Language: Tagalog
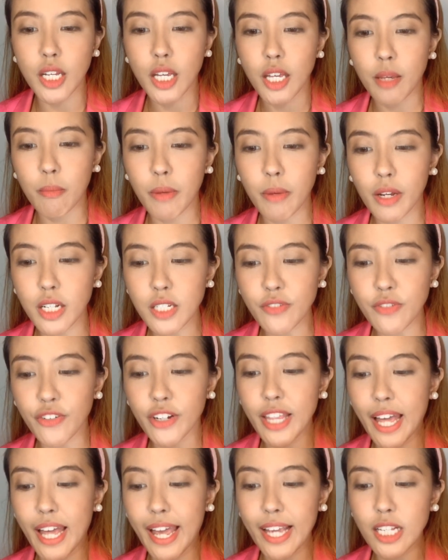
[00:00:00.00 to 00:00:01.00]
Because for
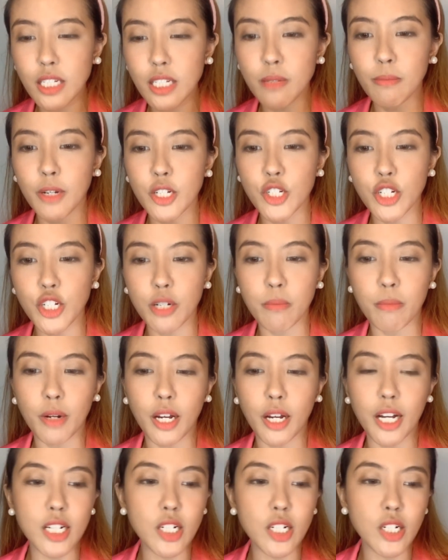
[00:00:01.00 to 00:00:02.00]
the eye smudger
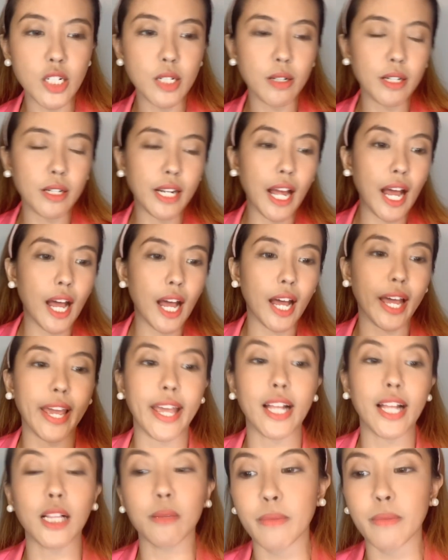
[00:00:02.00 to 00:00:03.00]
brush,
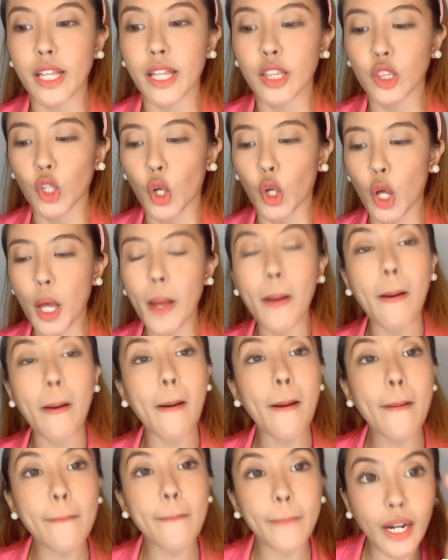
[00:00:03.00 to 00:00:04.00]
nakaka-help din to
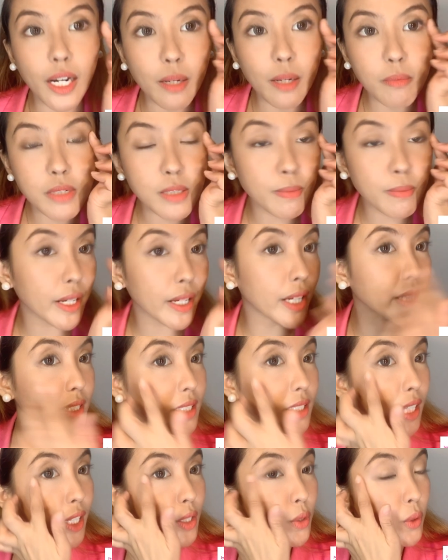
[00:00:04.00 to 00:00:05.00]
para mas maganda
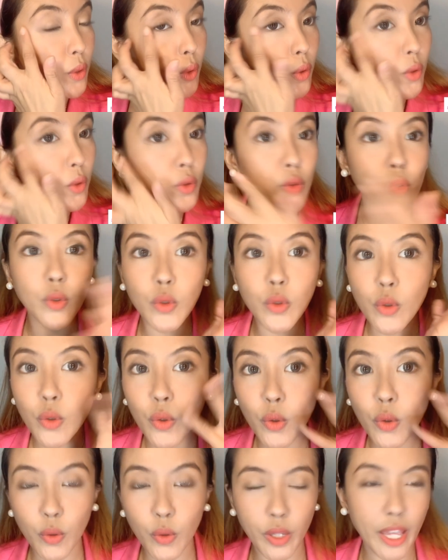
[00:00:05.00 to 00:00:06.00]
yung
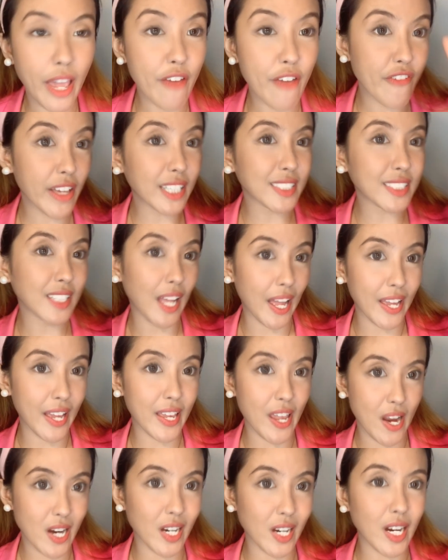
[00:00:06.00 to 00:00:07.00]
effect sa eye
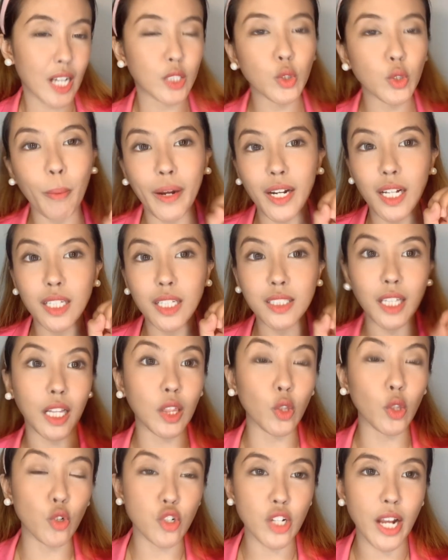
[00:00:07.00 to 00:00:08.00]
area. So parang
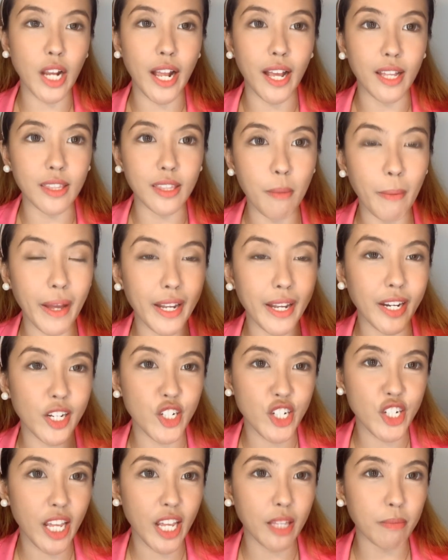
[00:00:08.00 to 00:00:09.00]
tatlo siya, diba, na
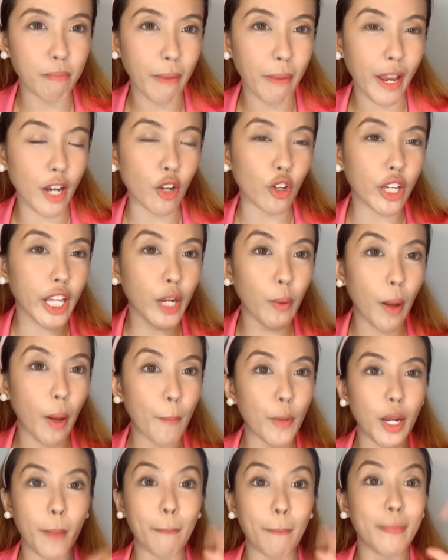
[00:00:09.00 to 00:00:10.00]
shade. Pero ginawa mo
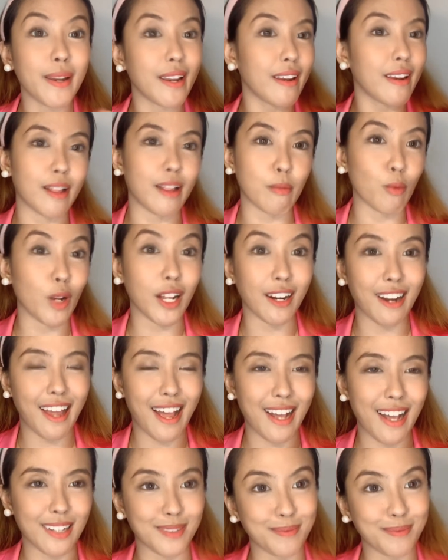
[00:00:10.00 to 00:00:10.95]
lang, blended mo lang lahat.